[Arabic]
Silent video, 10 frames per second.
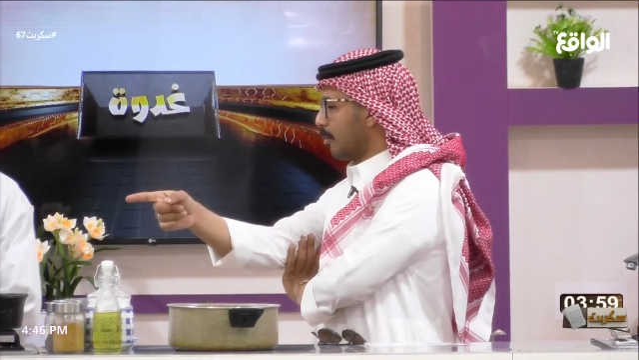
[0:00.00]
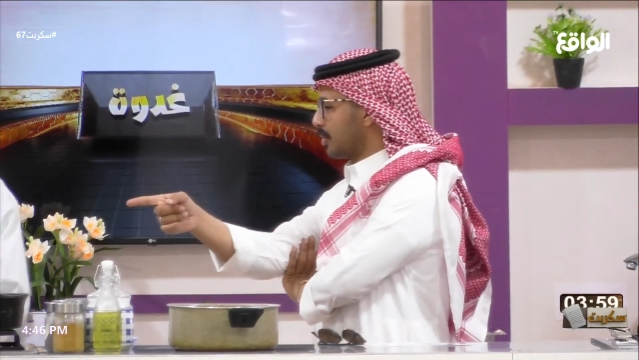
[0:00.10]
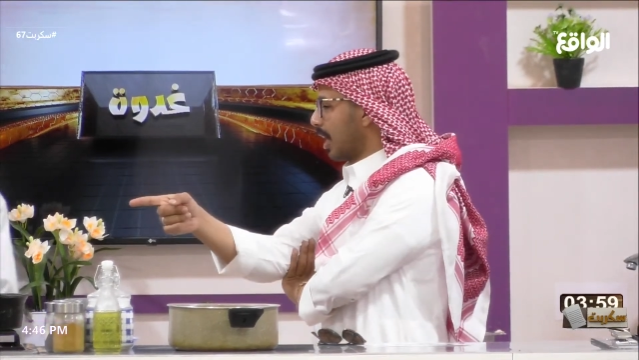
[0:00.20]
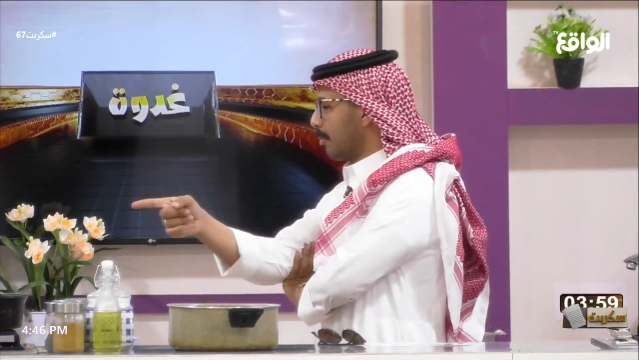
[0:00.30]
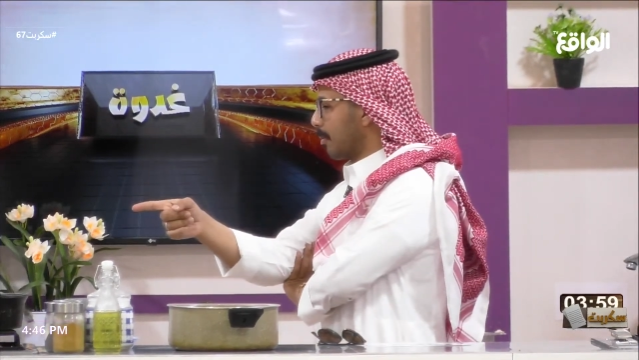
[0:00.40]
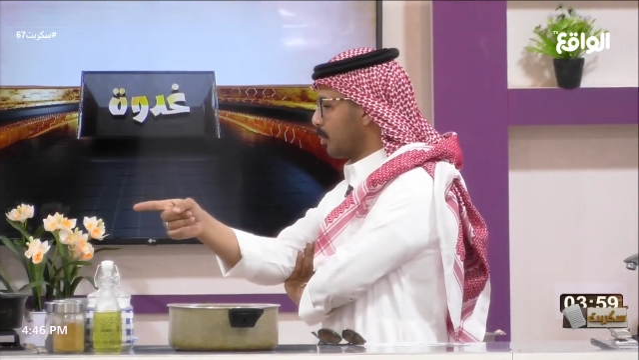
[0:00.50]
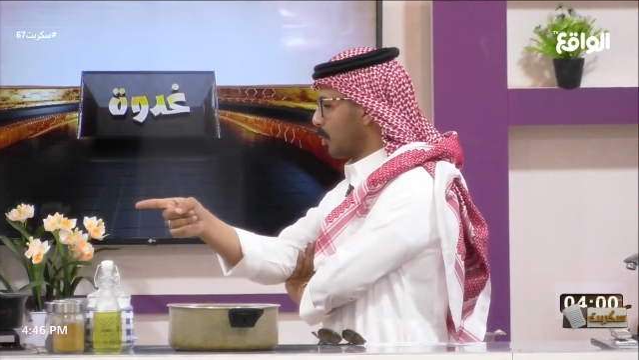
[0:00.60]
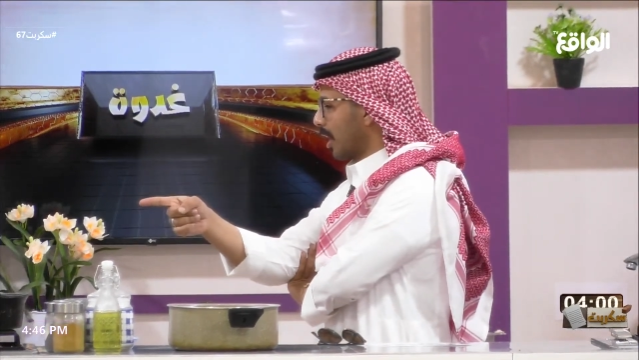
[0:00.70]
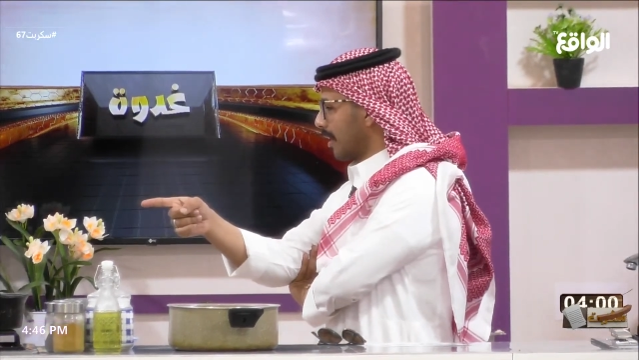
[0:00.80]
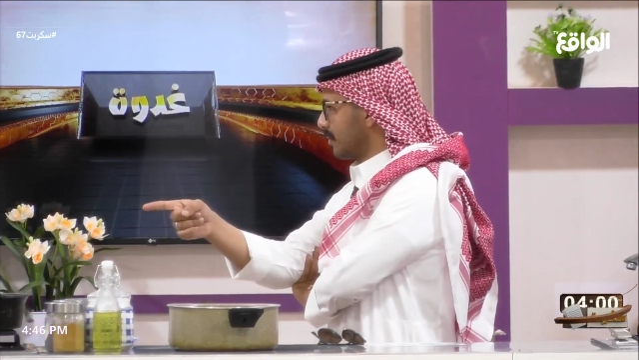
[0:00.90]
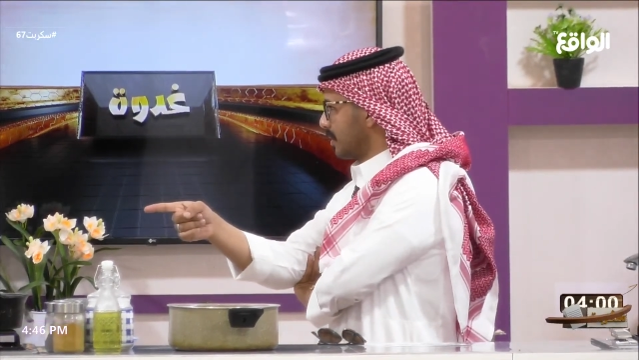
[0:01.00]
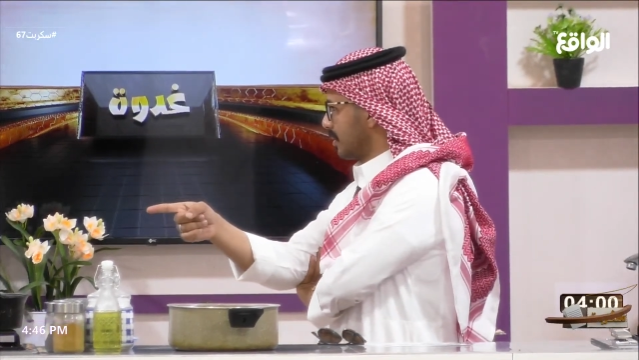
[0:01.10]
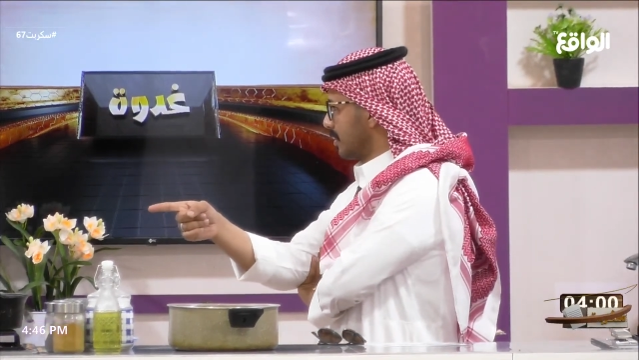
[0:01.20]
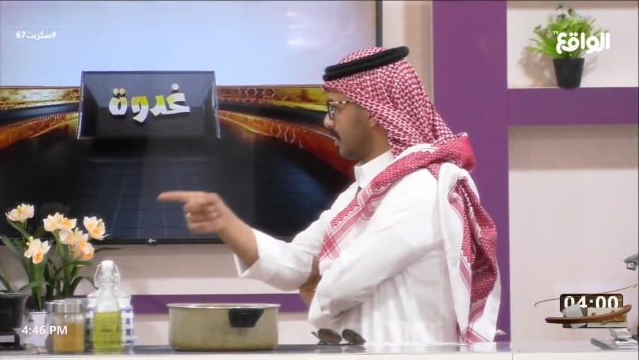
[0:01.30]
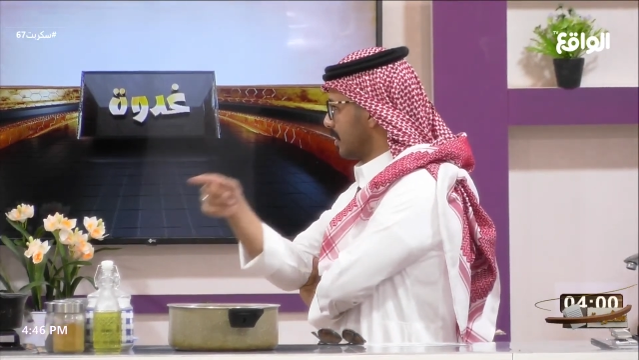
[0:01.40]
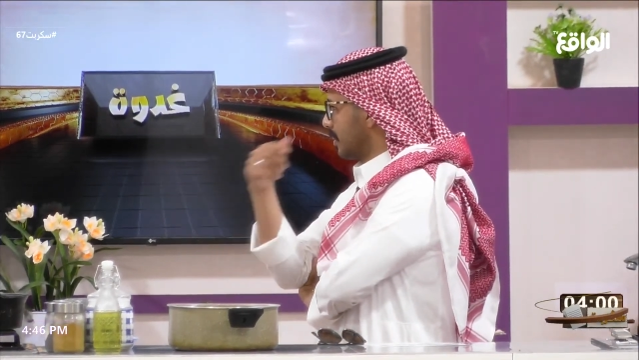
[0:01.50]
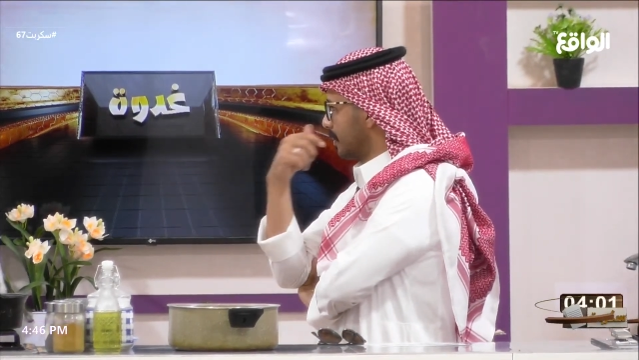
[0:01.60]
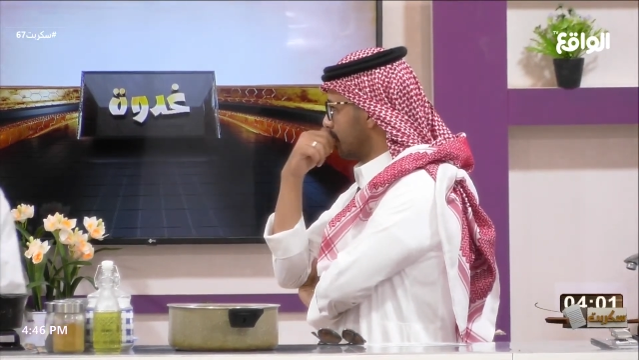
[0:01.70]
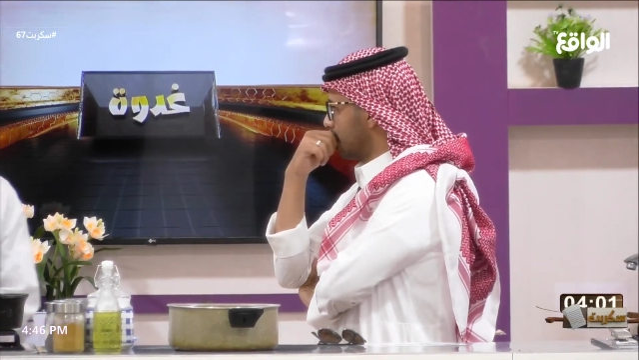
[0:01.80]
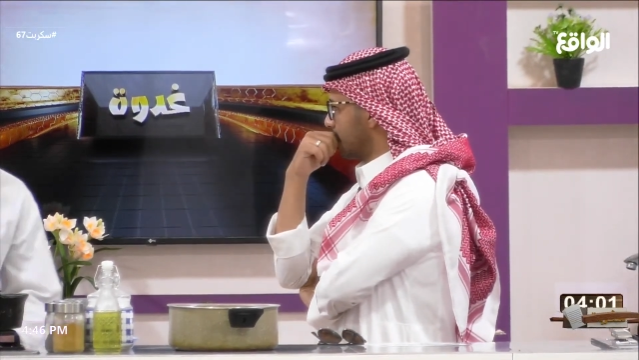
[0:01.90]
متسابق بدون قلفز
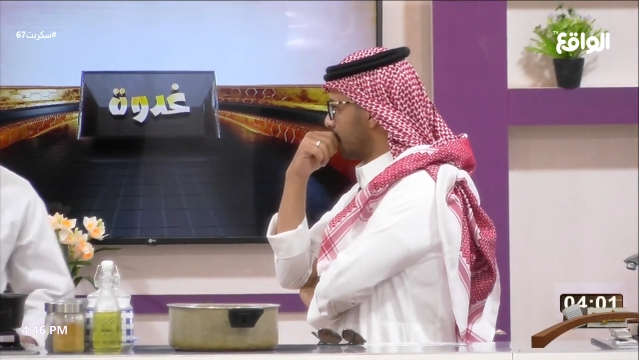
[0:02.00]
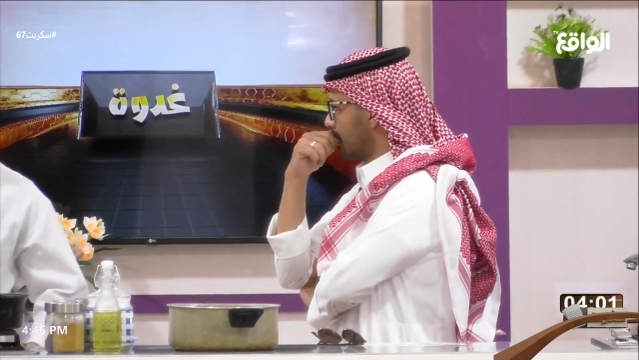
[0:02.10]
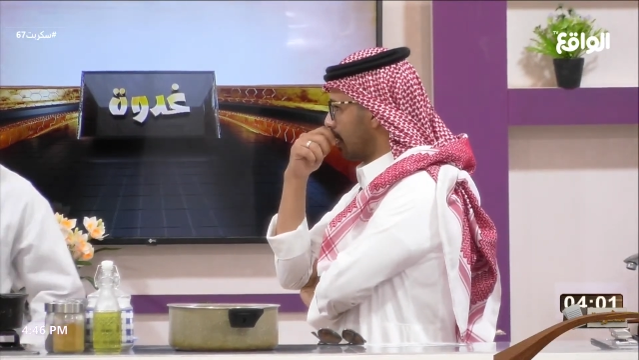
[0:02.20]
لا مو عدو